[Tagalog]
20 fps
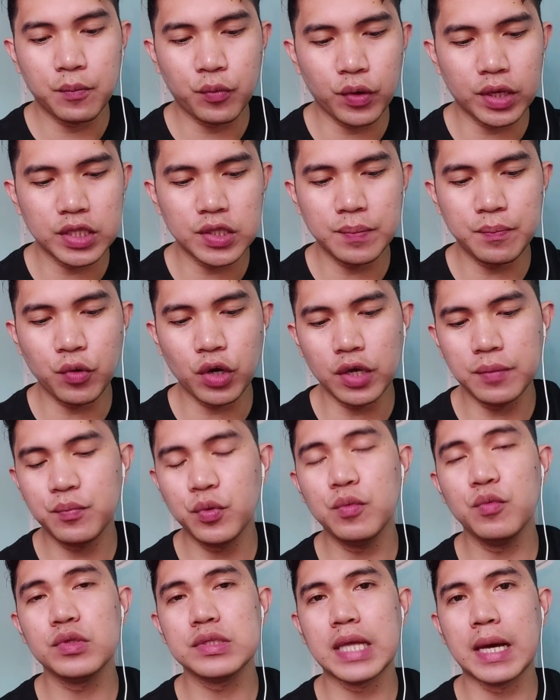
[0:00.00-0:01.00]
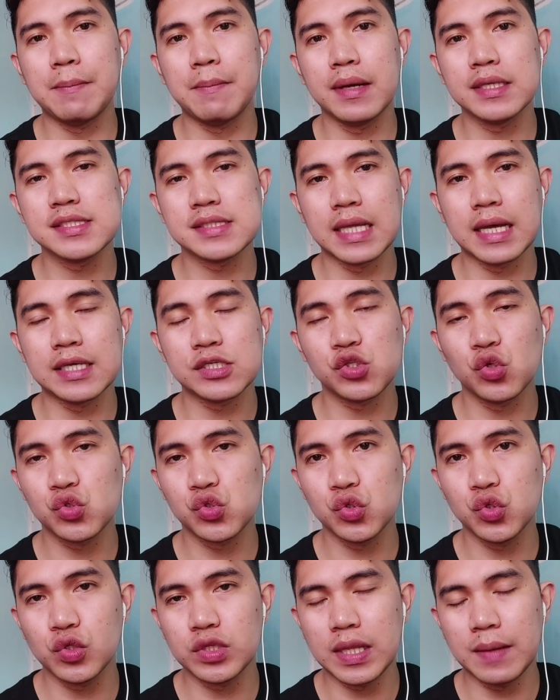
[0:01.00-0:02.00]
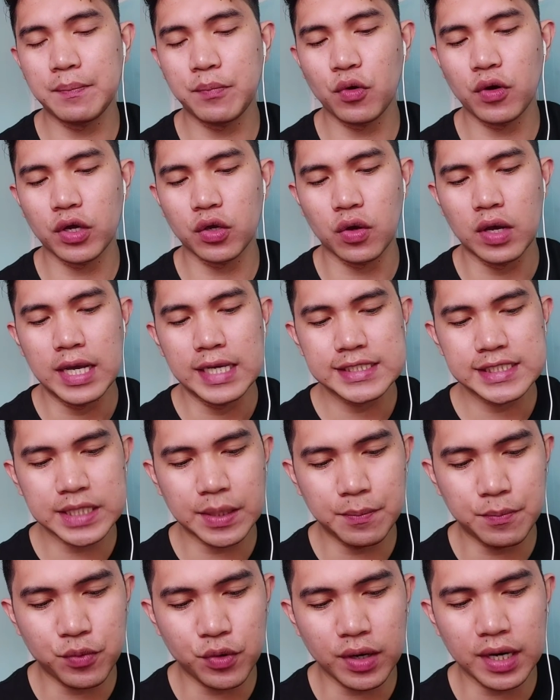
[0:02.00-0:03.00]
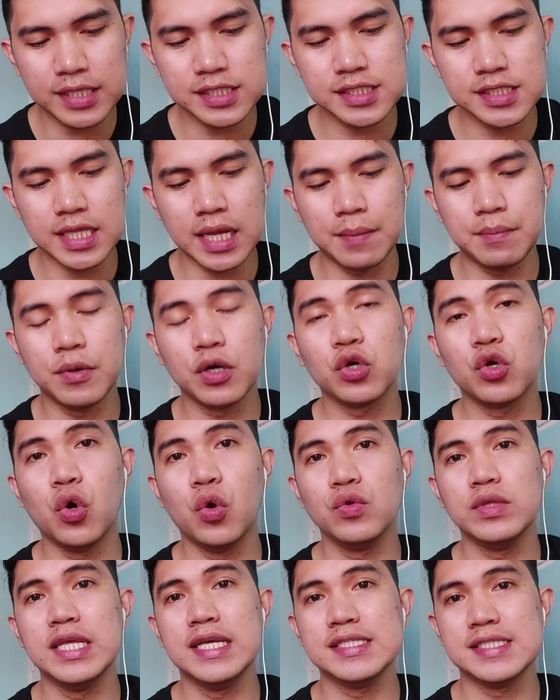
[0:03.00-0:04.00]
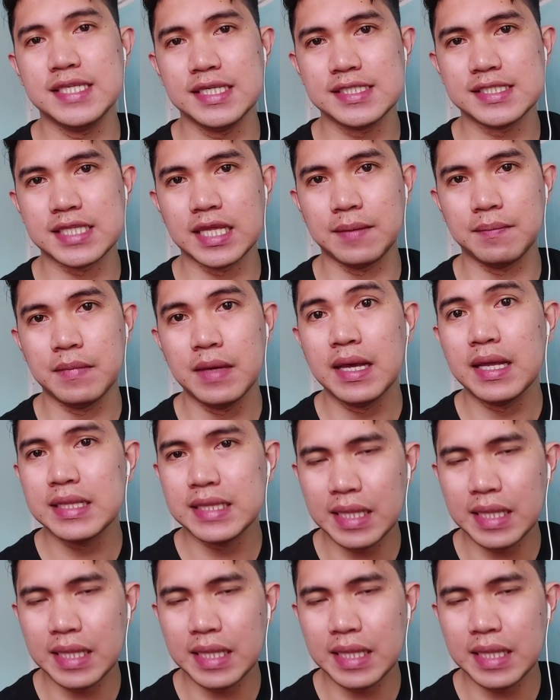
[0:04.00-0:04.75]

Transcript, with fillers: pwede po kayong pumunta basta susunod lang po kayo sa branch number coding system